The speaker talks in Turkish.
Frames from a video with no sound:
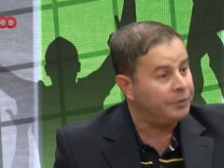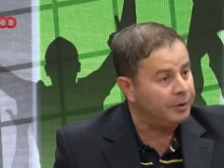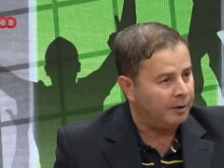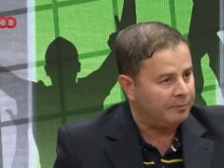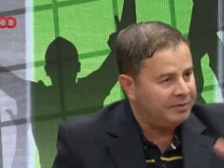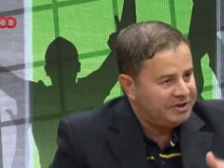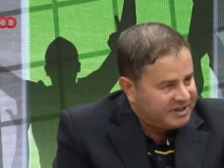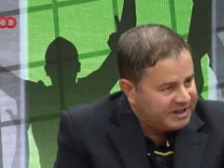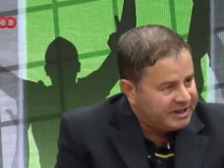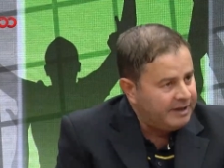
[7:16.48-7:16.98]

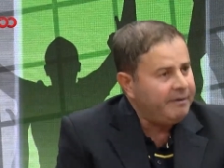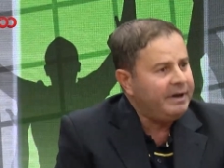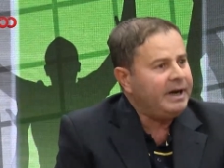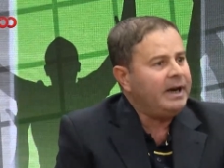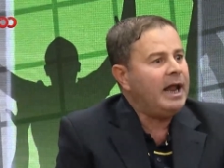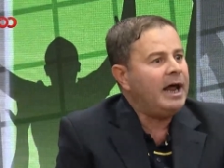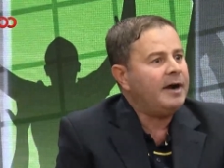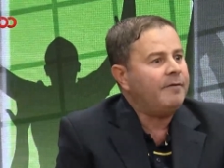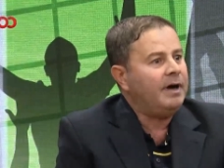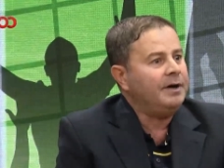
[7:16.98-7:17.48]
Bizde de
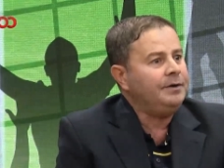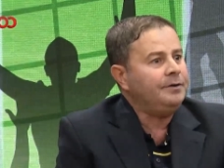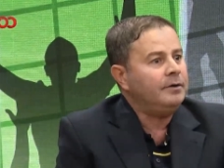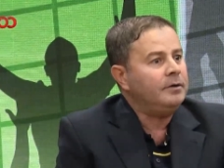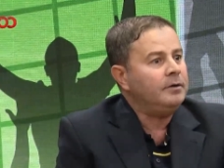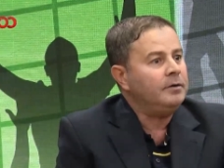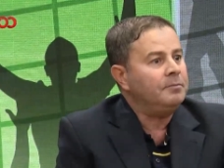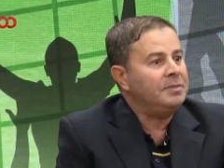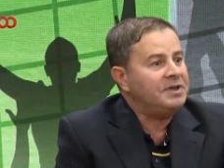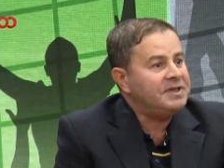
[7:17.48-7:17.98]
veriler var.
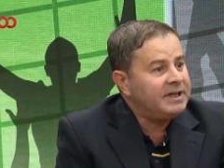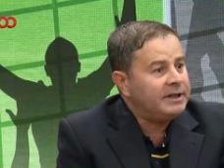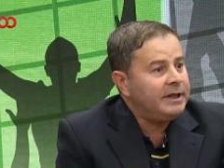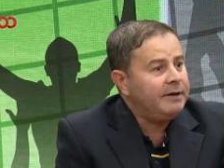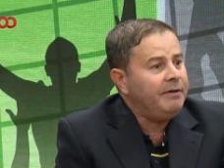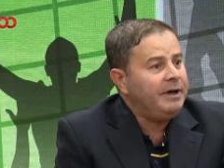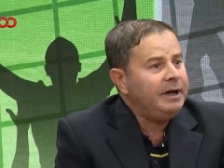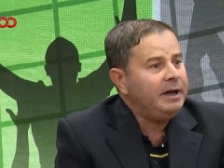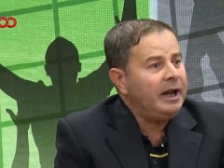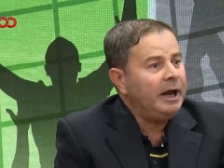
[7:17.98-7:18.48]
Bizde
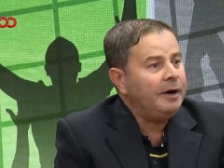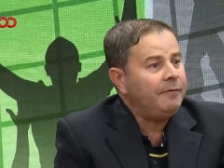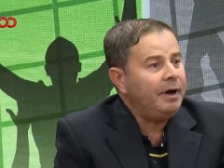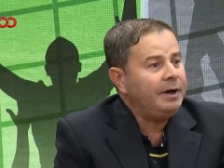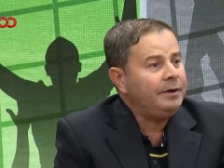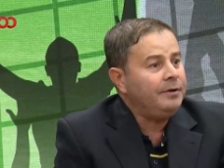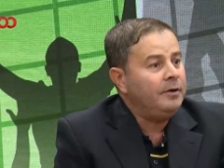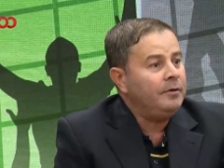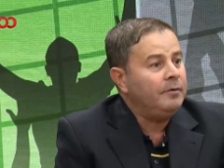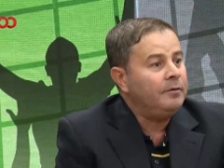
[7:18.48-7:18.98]
de veriler ya
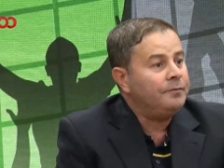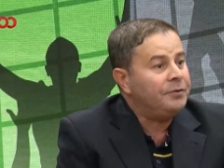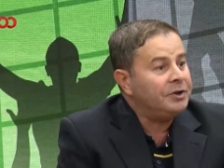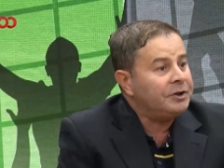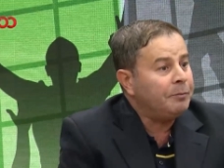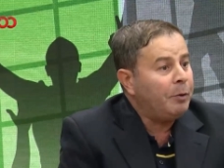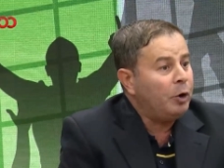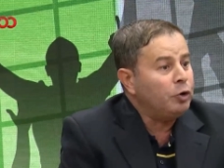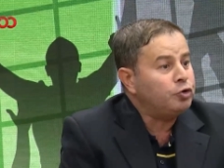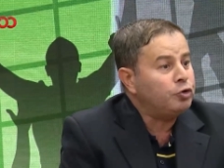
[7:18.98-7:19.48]
var. Fatih
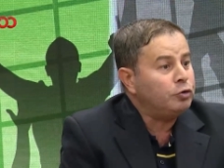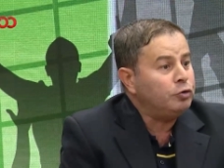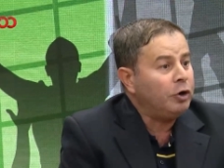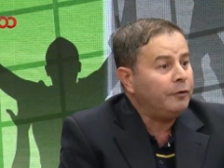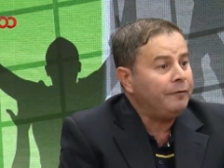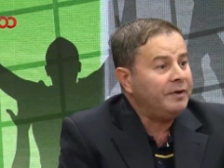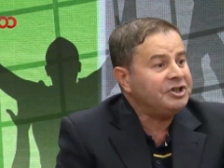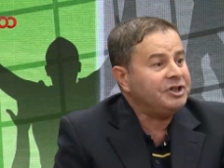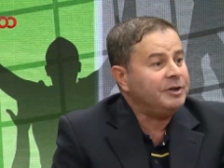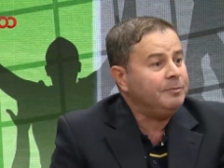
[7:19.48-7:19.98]
Terim'in
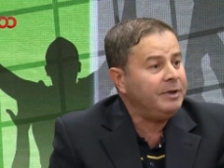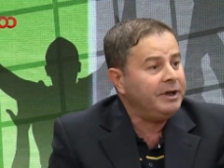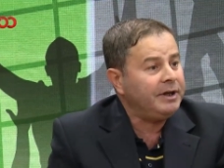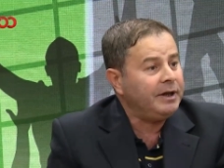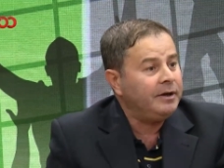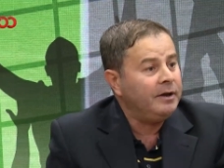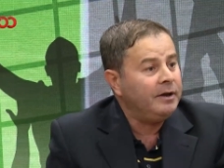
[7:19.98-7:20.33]
Fatih